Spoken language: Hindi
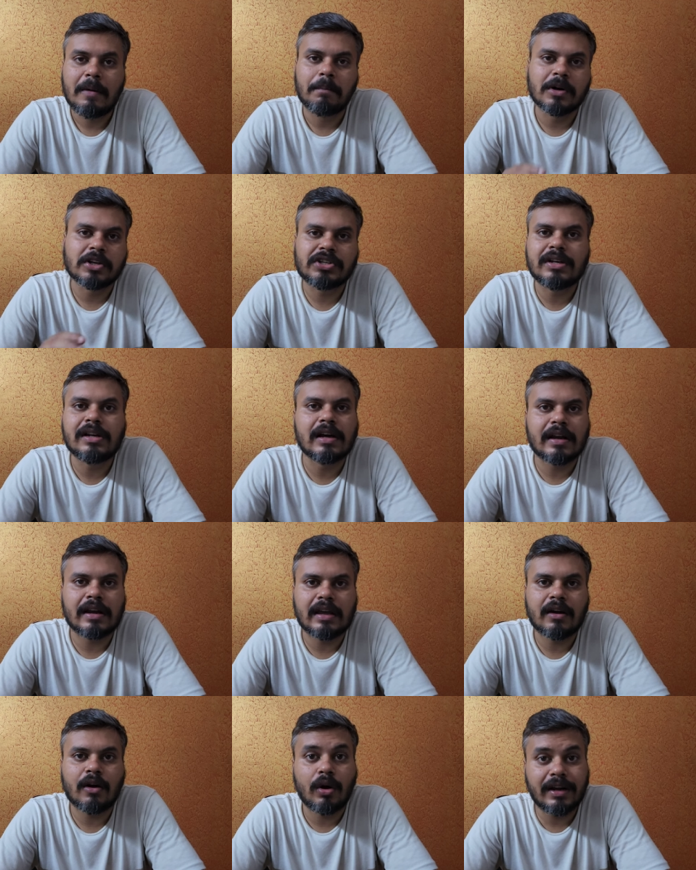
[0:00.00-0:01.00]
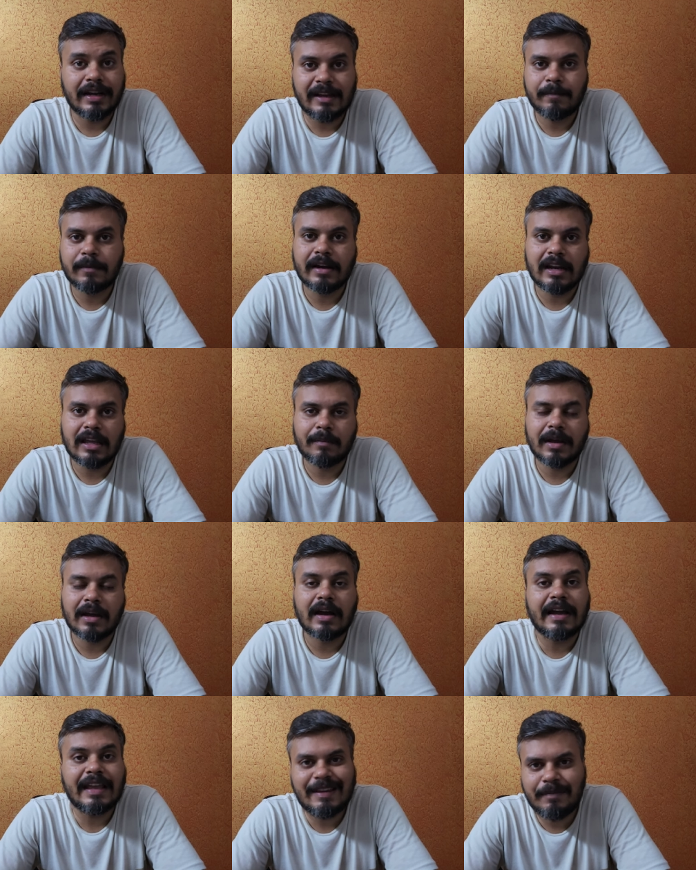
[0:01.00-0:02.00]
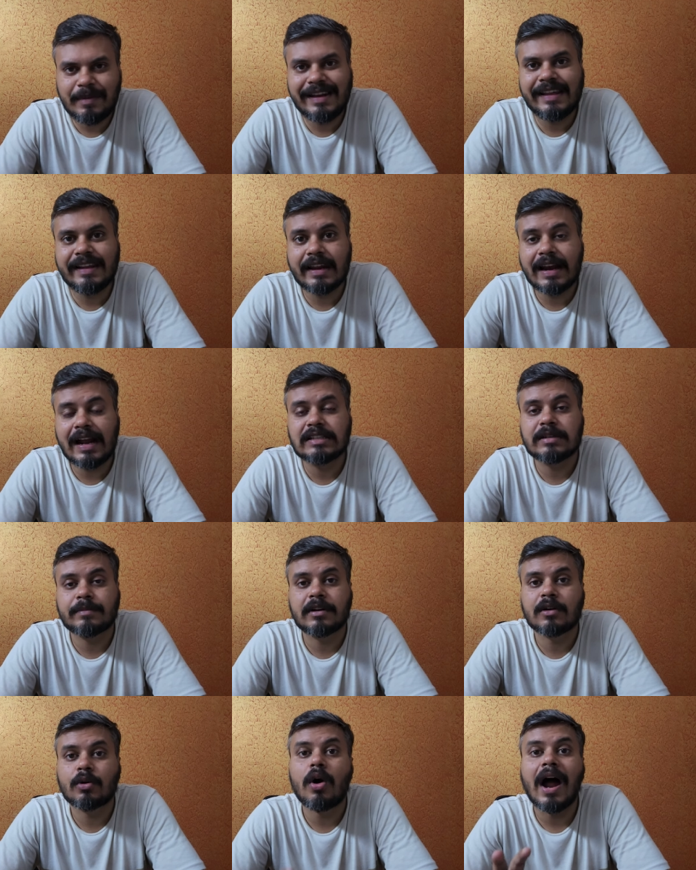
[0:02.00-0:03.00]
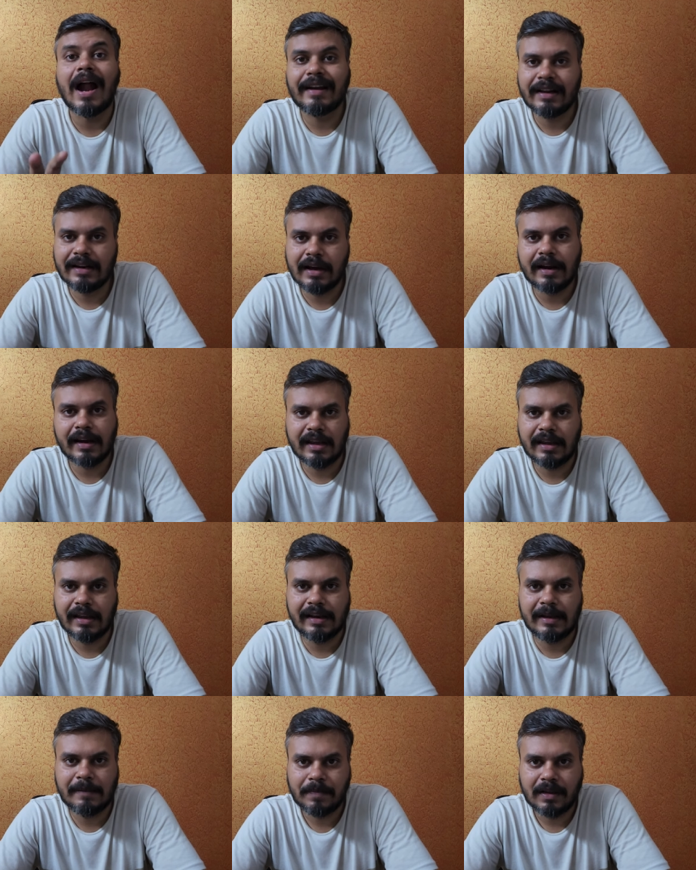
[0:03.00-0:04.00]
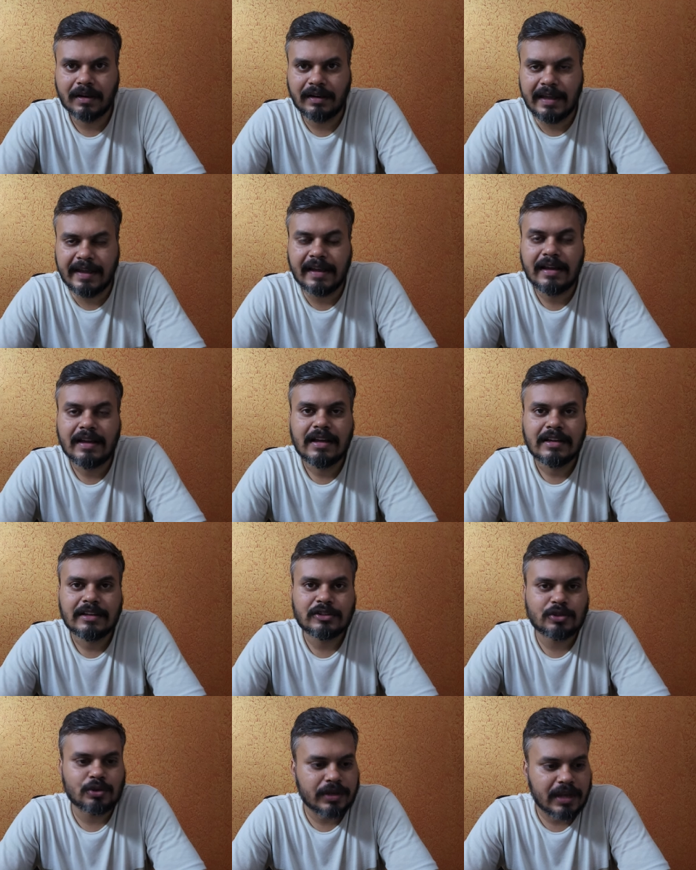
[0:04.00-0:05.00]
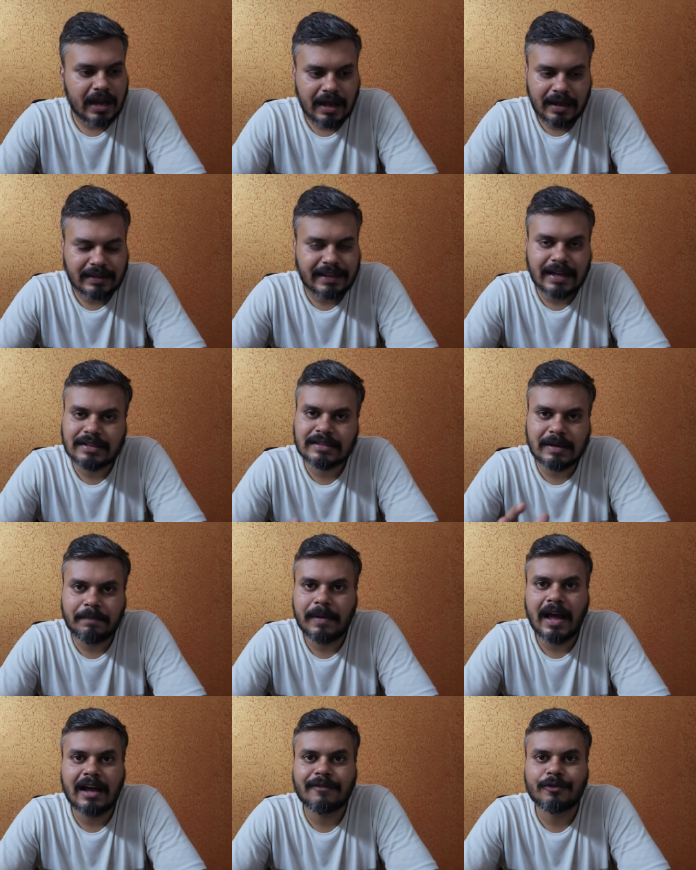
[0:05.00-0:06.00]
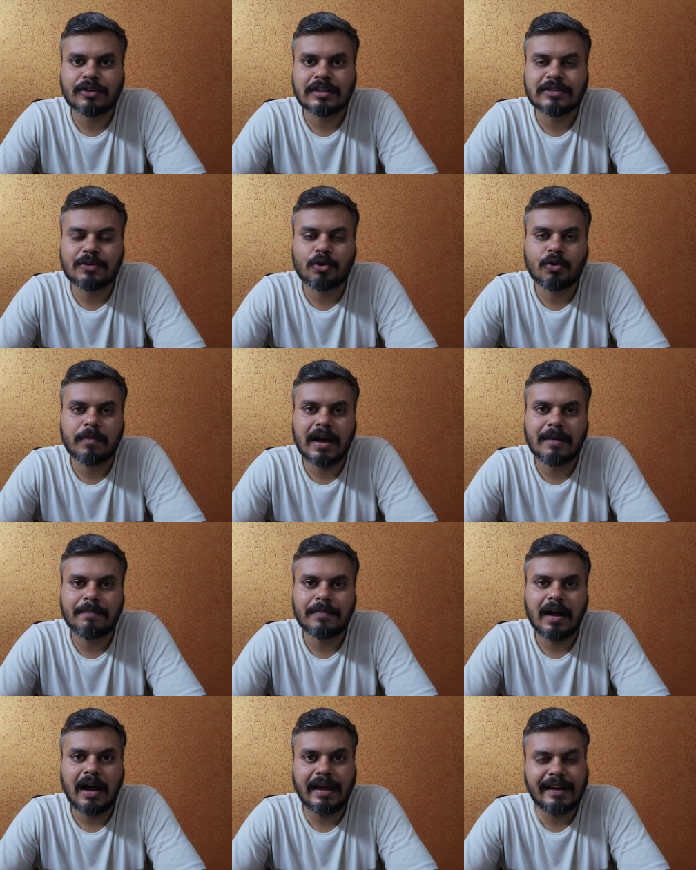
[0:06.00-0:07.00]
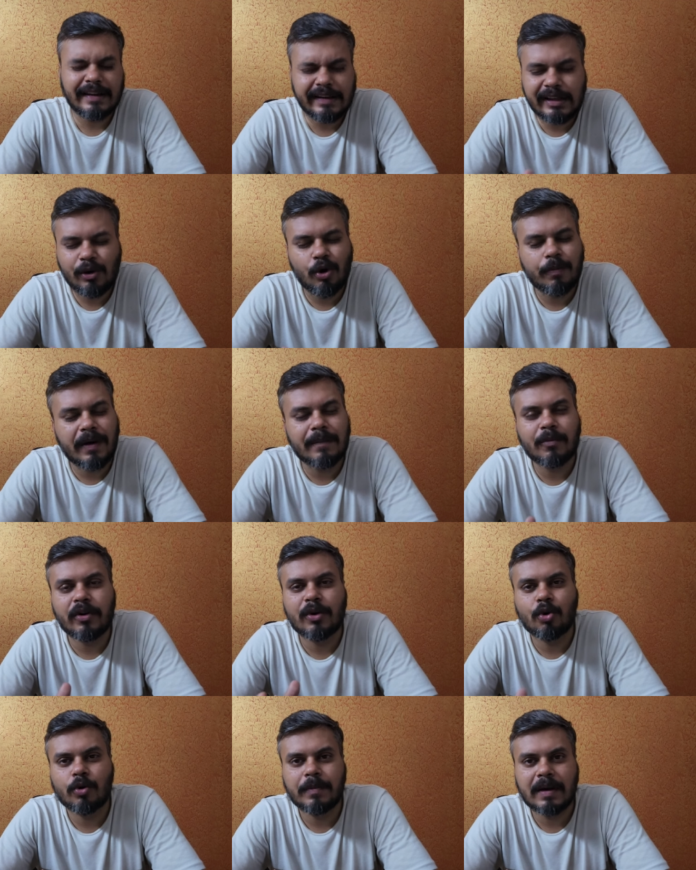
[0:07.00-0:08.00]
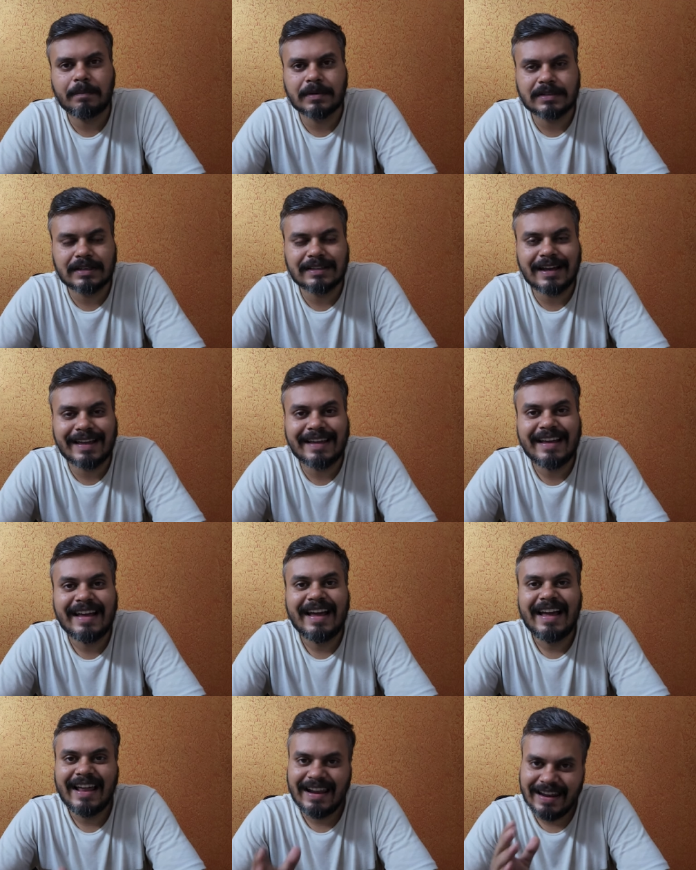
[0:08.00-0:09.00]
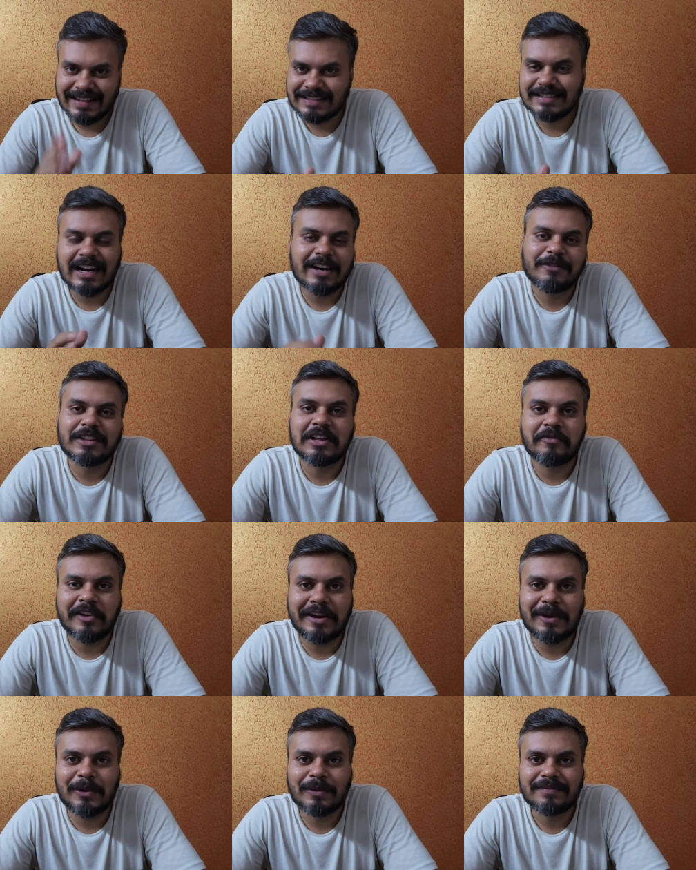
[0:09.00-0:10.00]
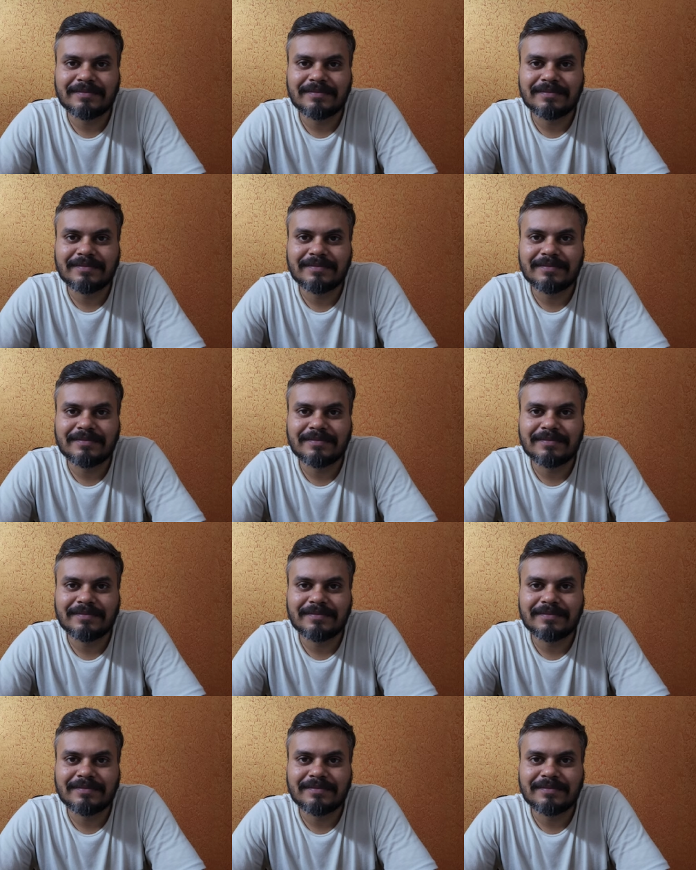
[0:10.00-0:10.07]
मशीन लर्निंग और डीप लर्निंग में कहीं भी लीनियर एल्जब्रा को हैंडल करने के लिए ठीक है सो या दैट्स द प्लान फॉर दिस रोड मैप आई रियली होप आपको ये रोड मैप पसंद आए लेट स्टार्ट विद द वीडियो